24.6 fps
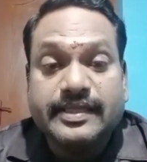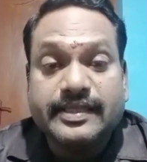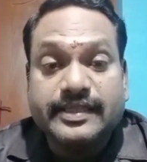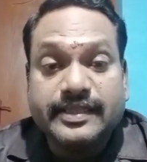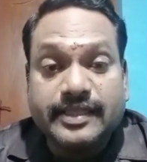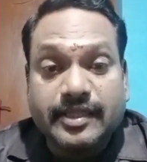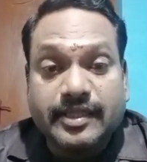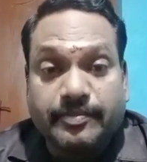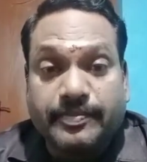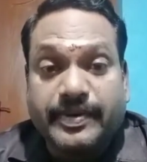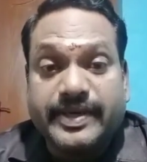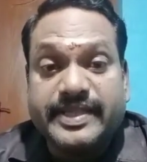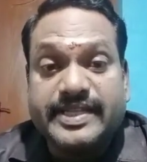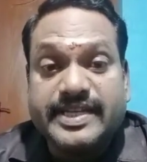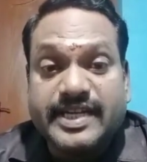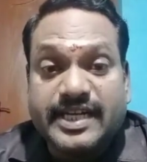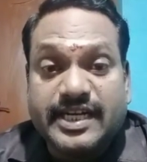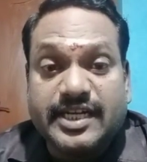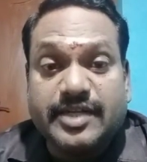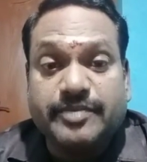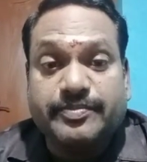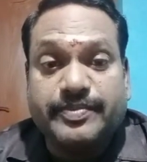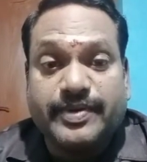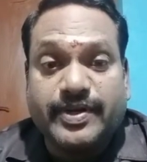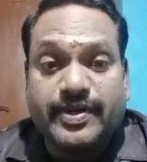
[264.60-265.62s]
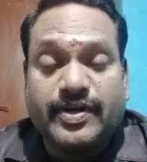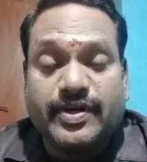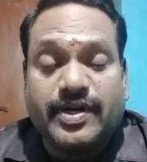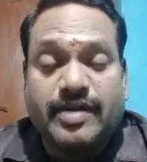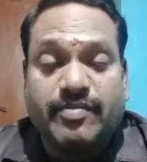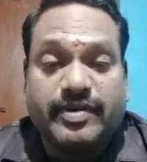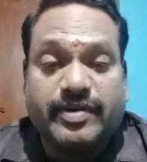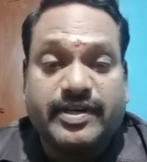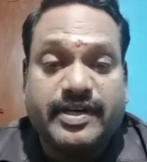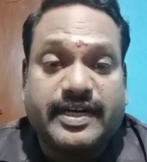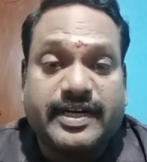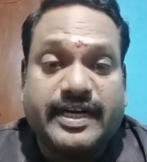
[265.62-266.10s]
இந்த பதினெட்டு பேரும்
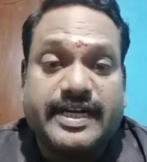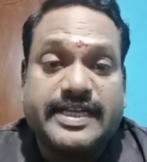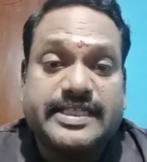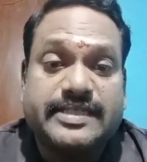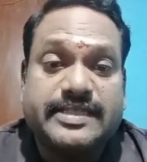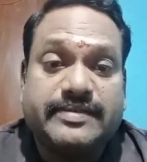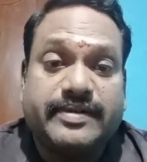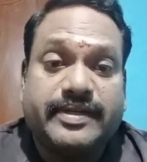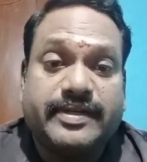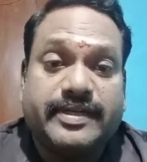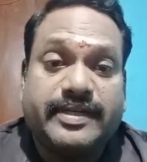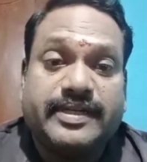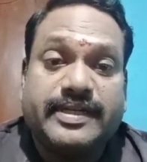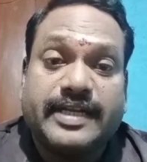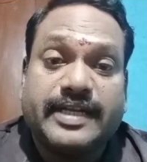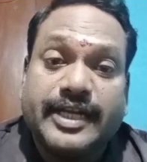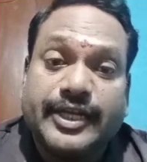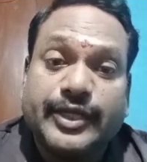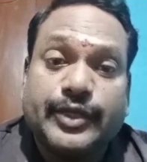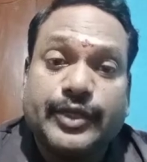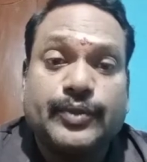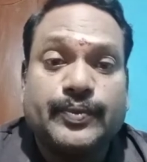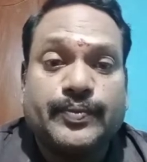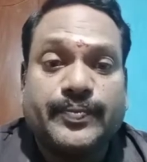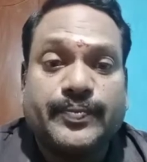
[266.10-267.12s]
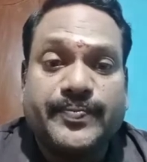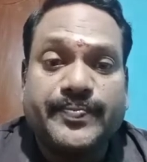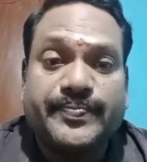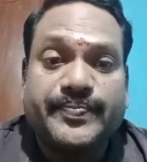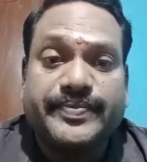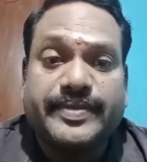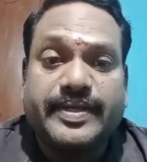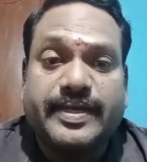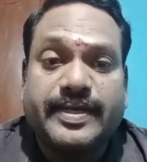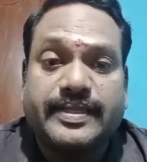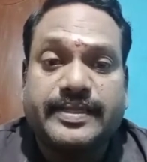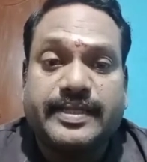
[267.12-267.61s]
நமக்கு கடைசி வரைக்கும் நிலைக்கும்
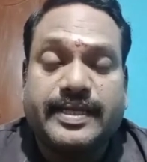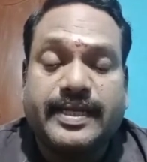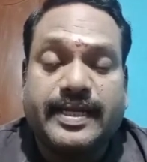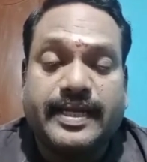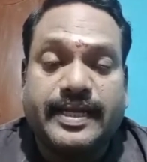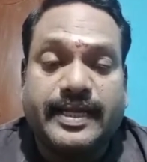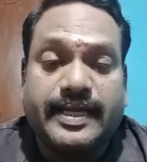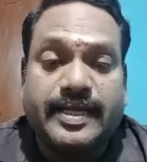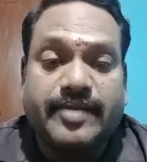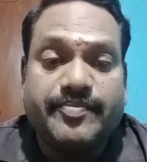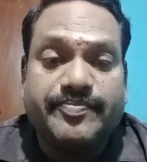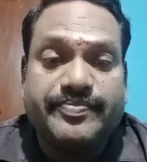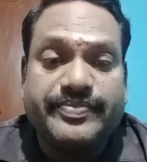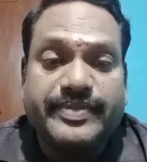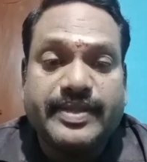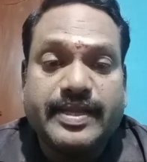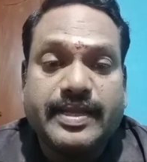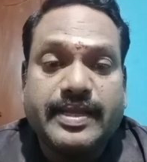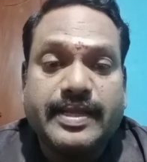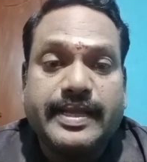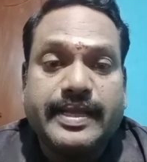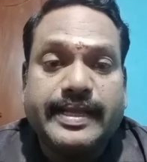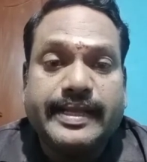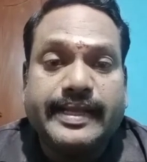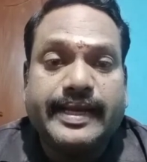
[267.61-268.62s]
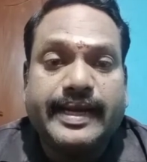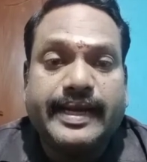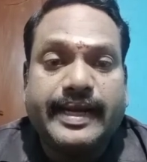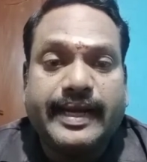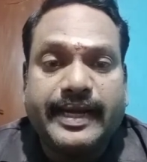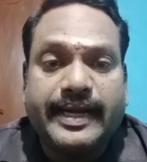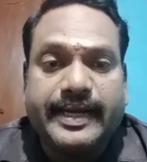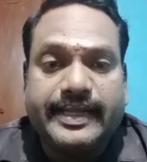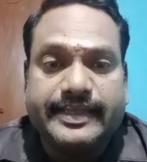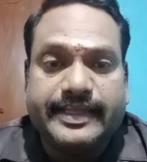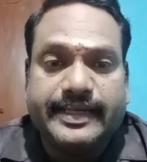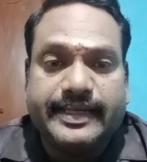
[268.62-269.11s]
அதனால்
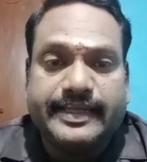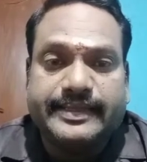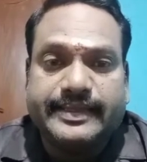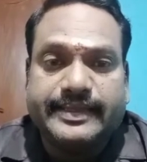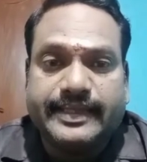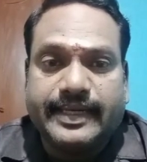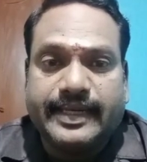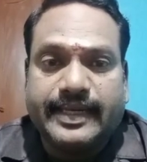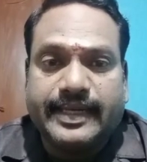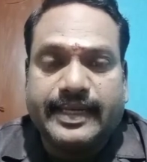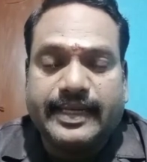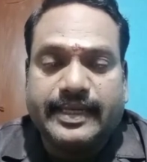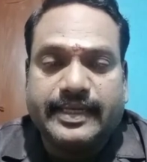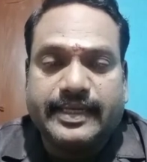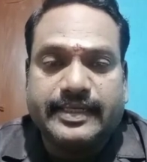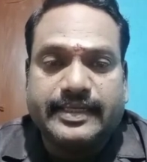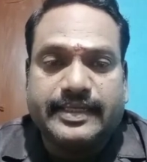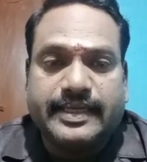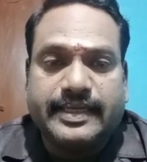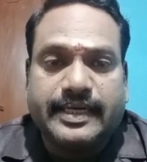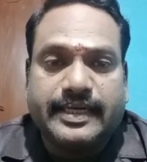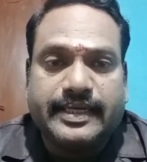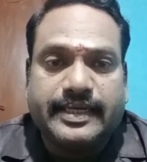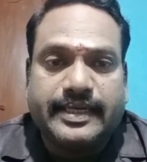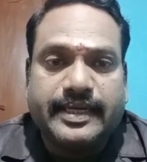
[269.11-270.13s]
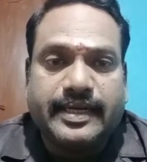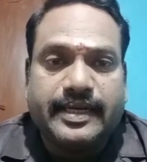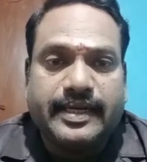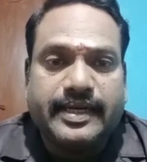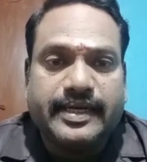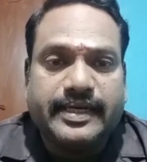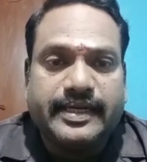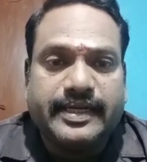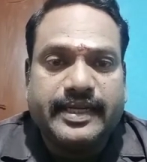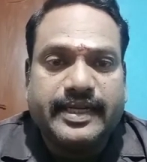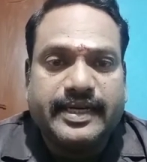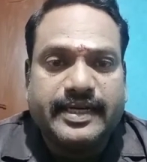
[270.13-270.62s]
இன்றைய தினத்தில் கட்டாய
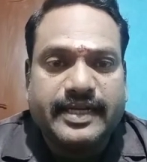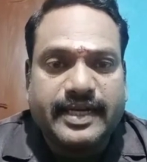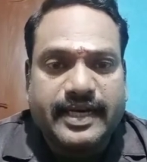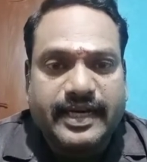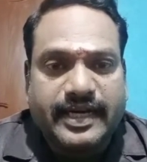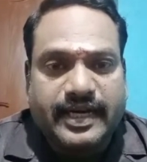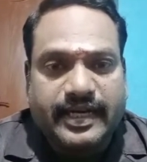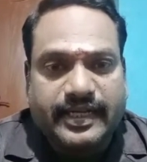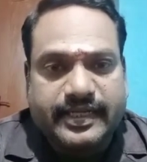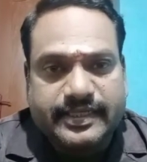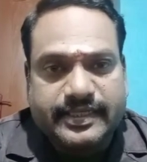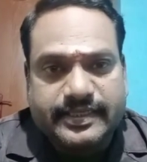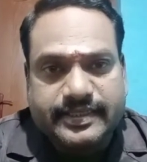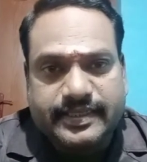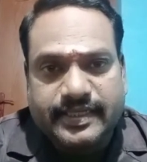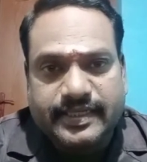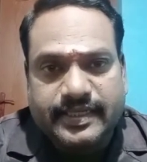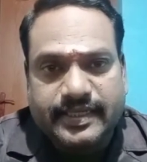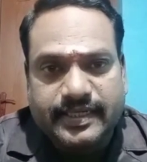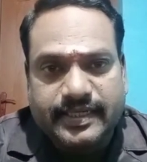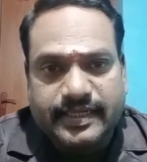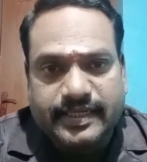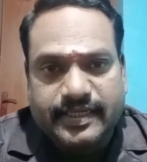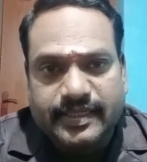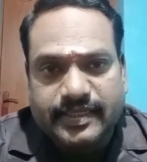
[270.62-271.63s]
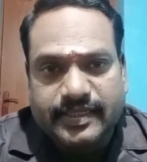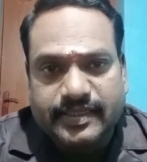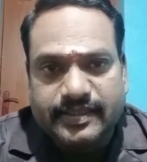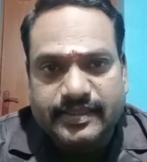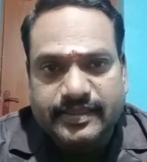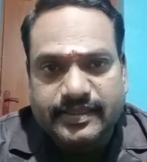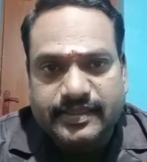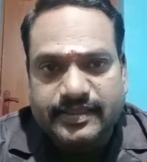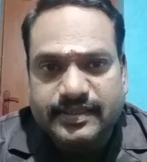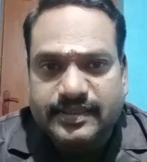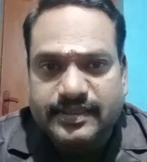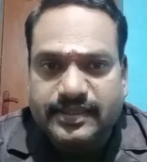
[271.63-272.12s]
நீர்நிலைகளுக்கு சென்று
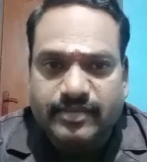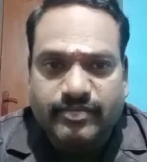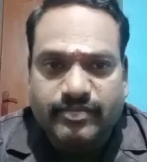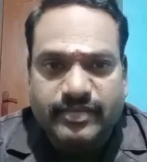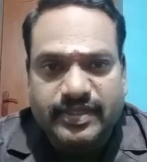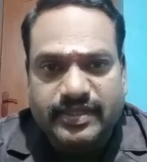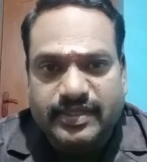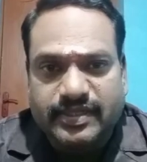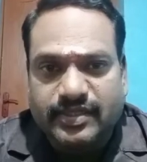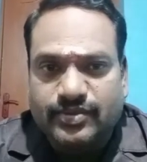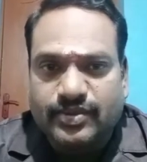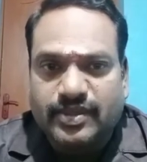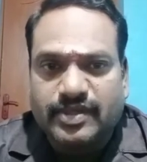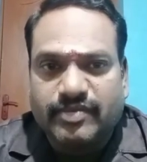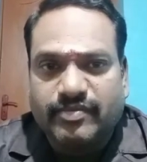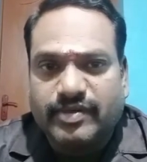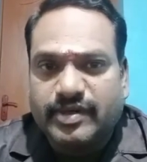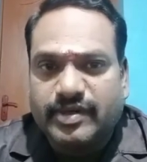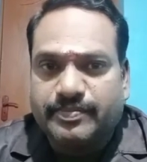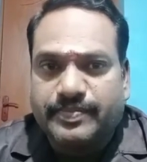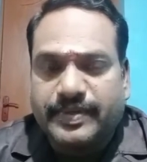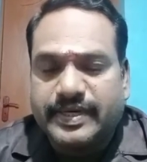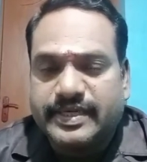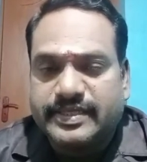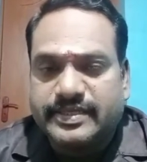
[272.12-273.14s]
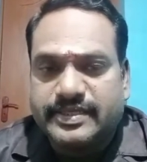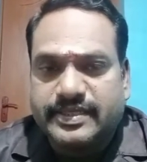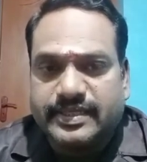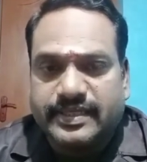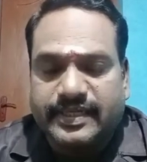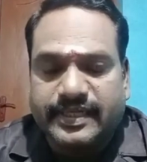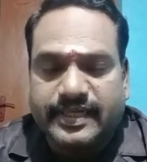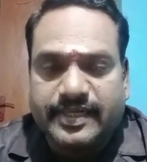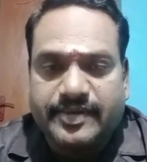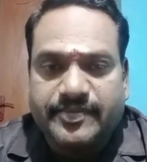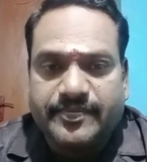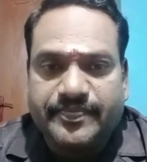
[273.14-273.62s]
நம்ம அந்த சொன்ன மாதிரி
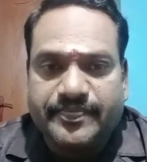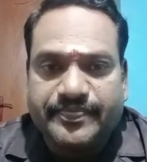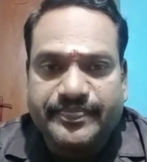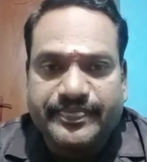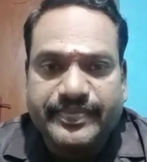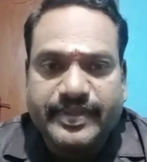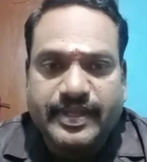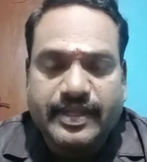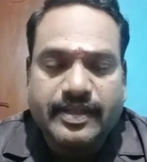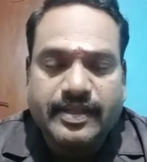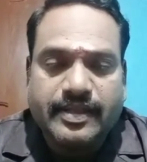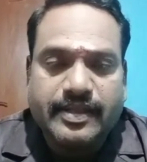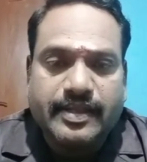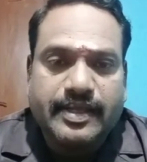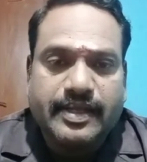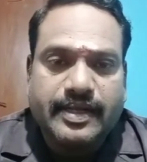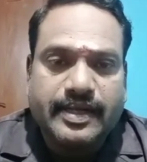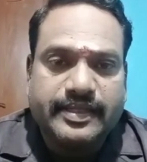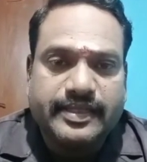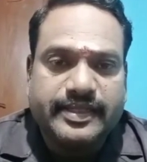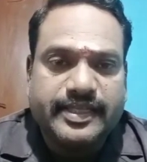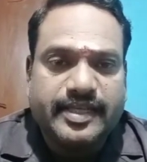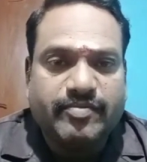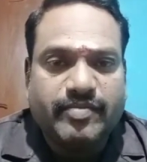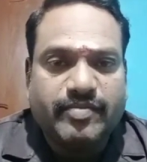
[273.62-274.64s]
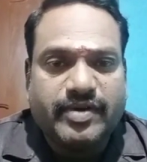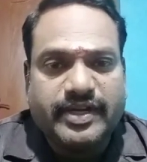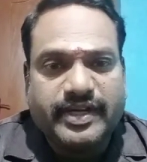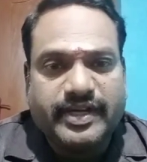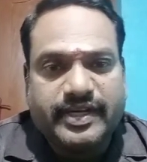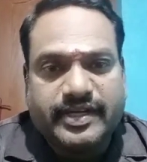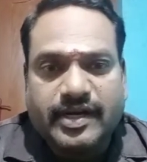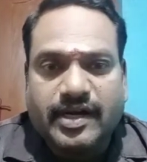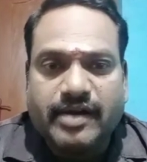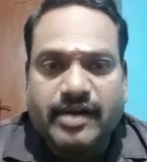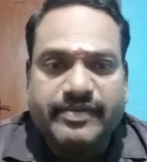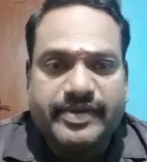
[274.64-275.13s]
படைச்சிருங்க அதே மாதிரி
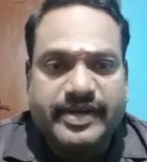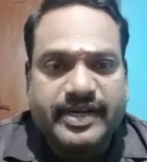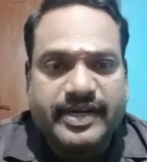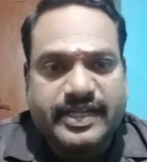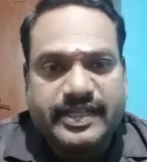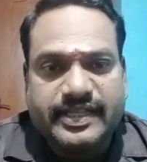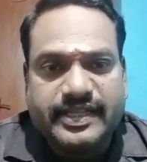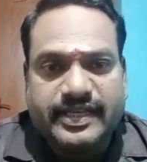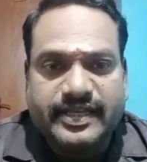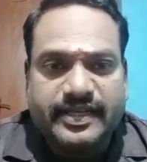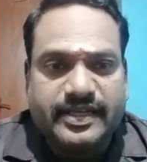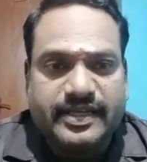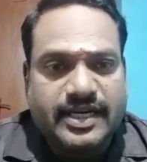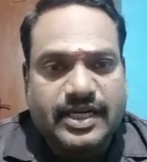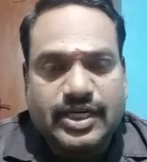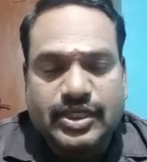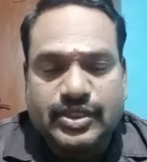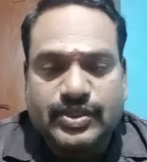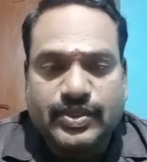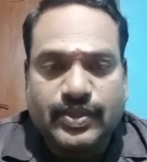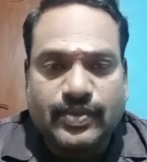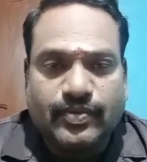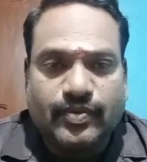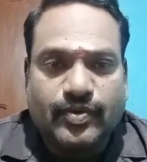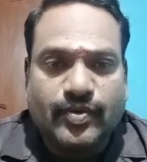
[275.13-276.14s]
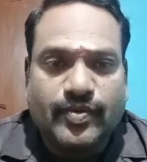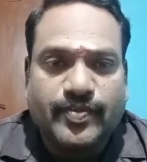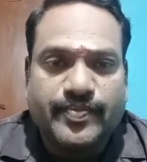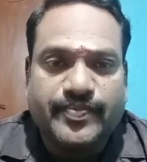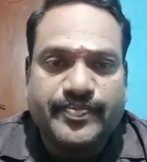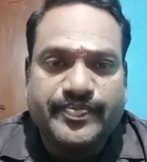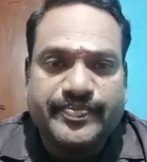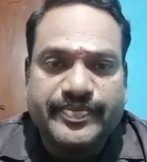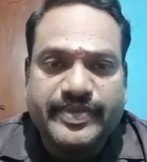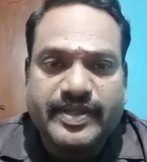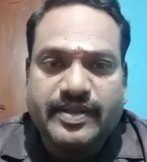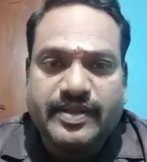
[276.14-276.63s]
காவிரி நதிக்கு நன்றி சொல்வோம்
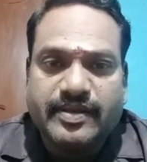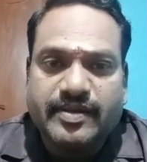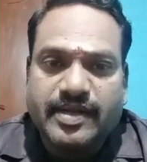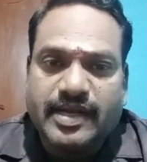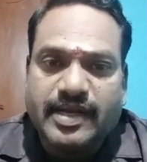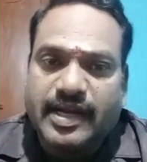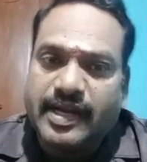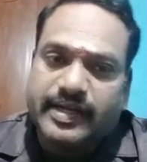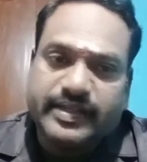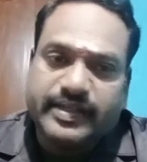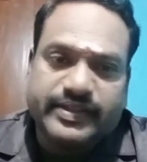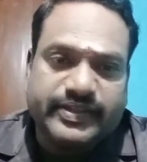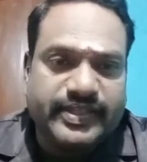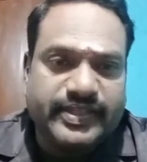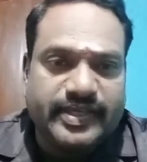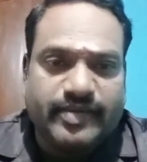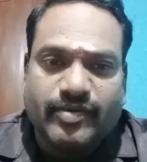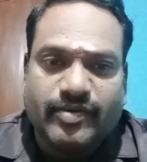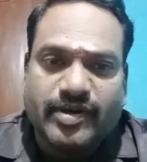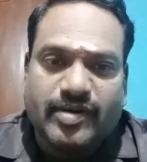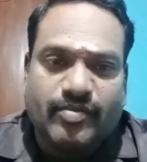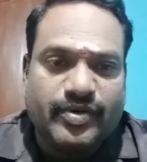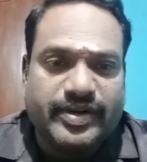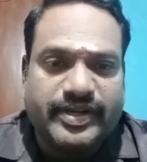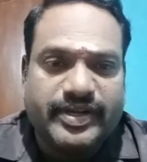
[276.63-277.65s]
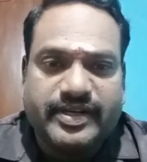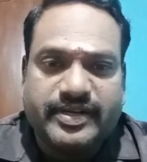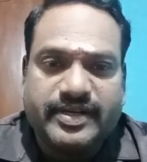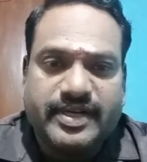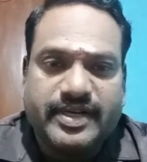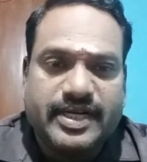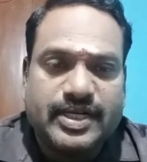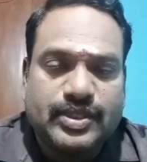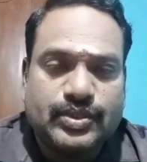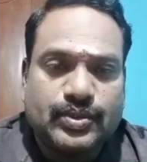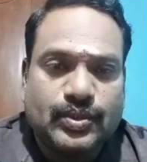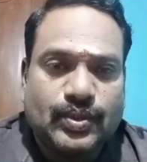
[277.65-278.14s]
அகத்திய மாமுனிக்கு
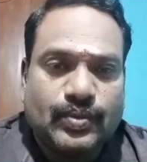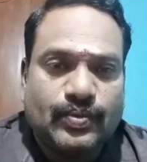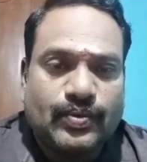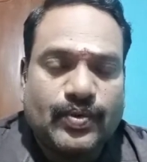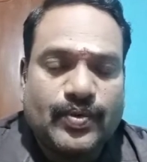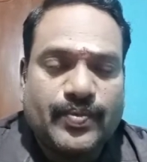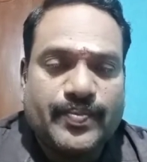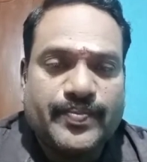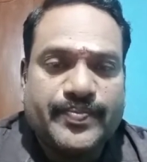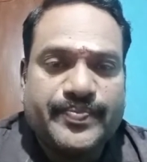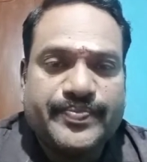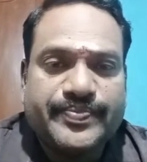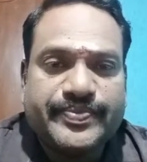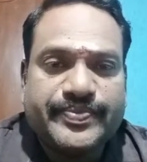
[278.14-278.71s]
நன்றி சொல்வோம்